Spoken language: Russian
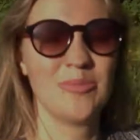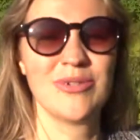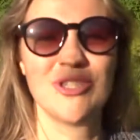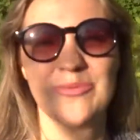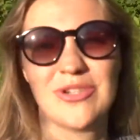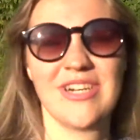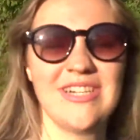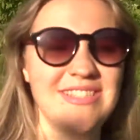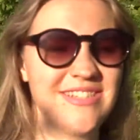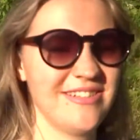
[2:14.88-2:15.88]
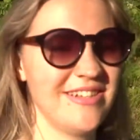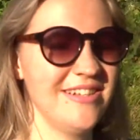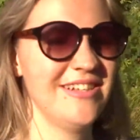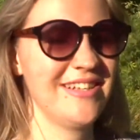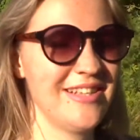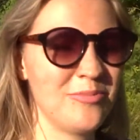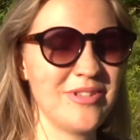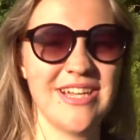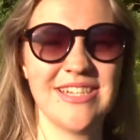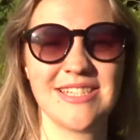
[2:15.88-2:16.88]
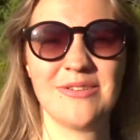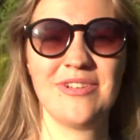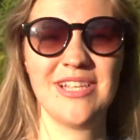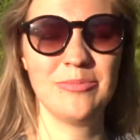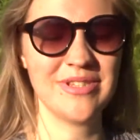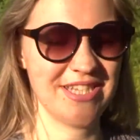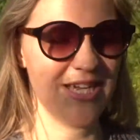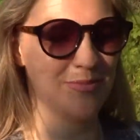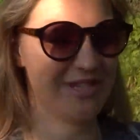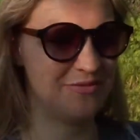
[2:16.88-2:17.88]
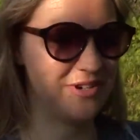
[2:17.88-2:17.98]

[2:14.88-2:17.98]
Почему я хотела либо тайского, либо сиамского